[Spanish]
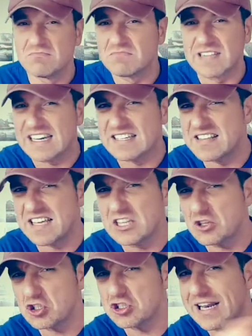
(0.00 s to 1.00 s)

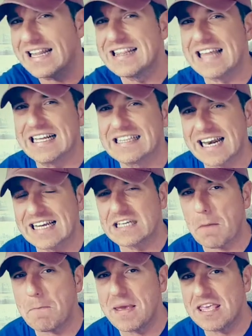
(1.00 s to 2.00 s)

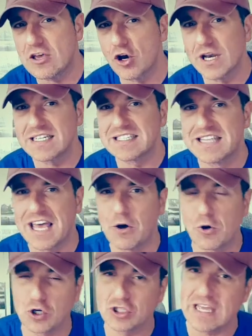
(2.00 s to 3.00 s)
333 millones de
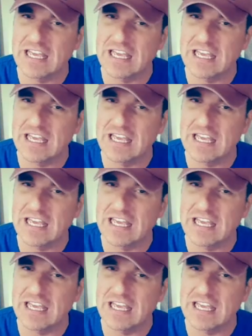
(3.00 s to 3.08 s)
euros